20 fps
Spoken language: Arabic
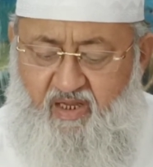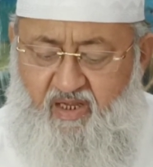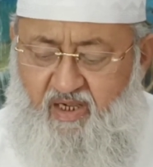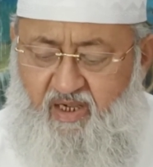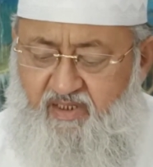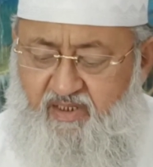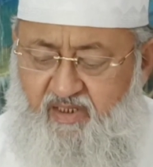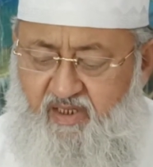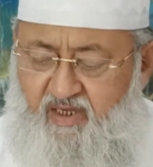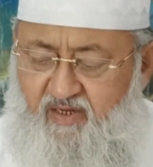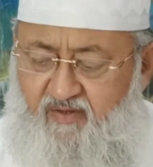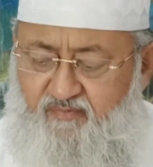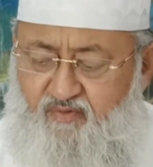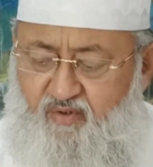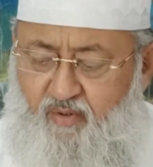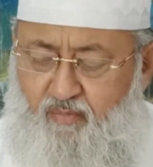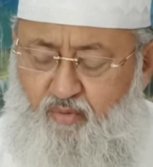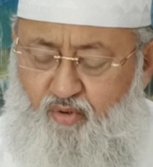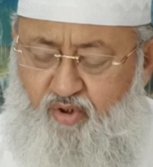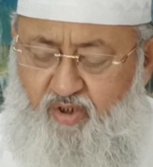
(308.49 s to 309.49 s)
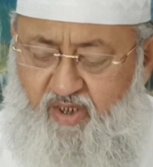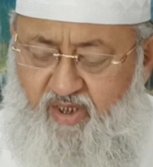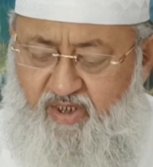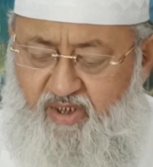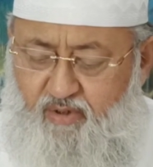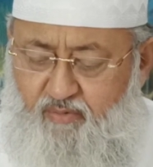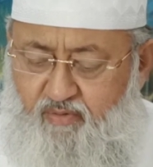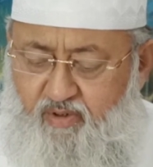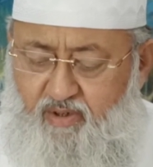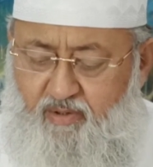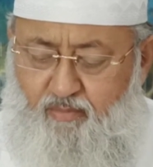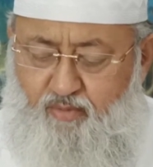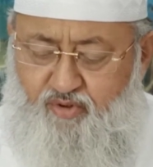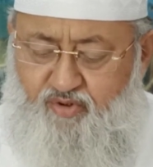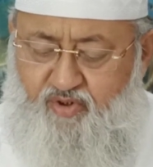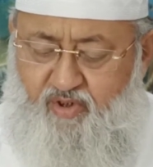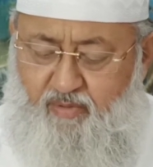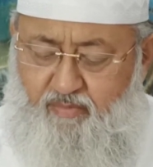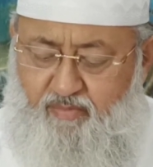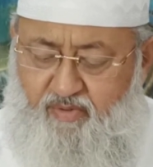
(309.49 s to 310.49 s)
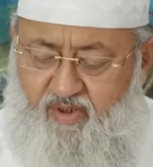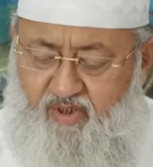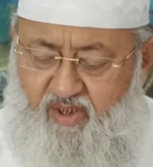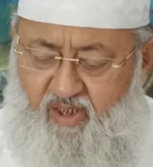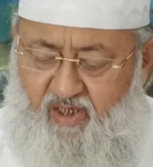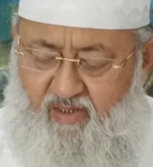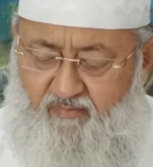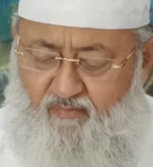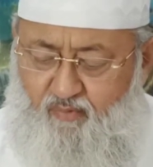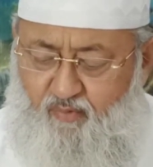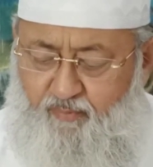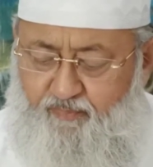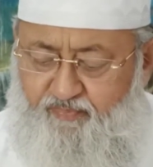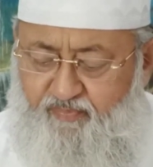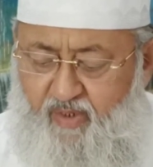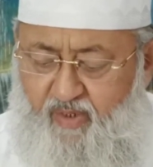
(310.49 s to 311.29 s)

هذا لفظ البخاري ولمسلم نحوه